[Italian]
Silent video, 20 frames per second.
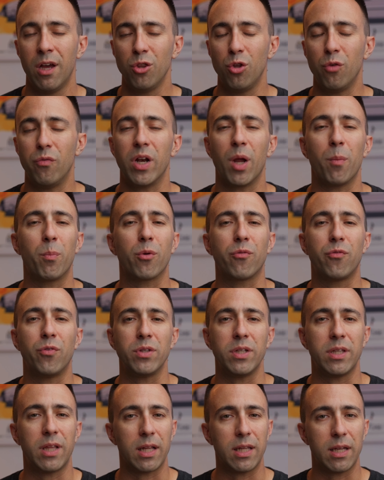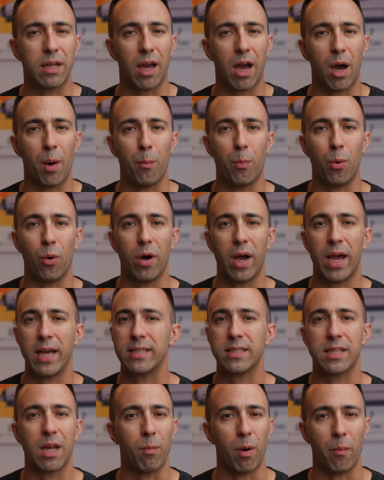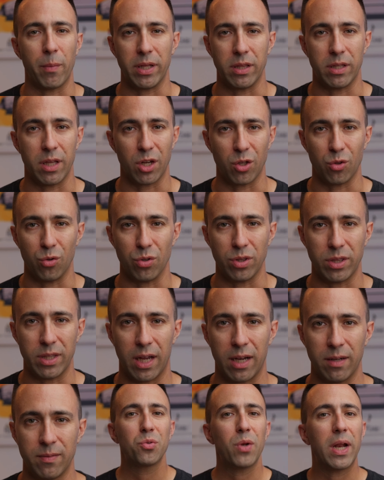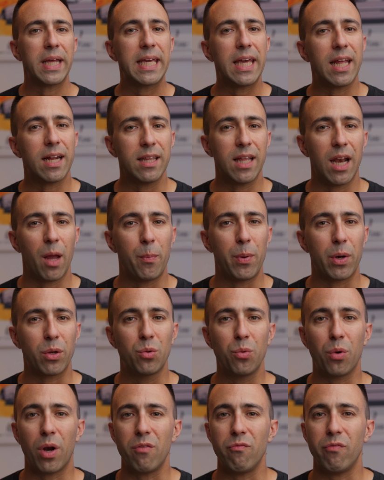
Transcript: dove la profondità di campo è estremamente ridotta. Sulla ghiera dell'apertura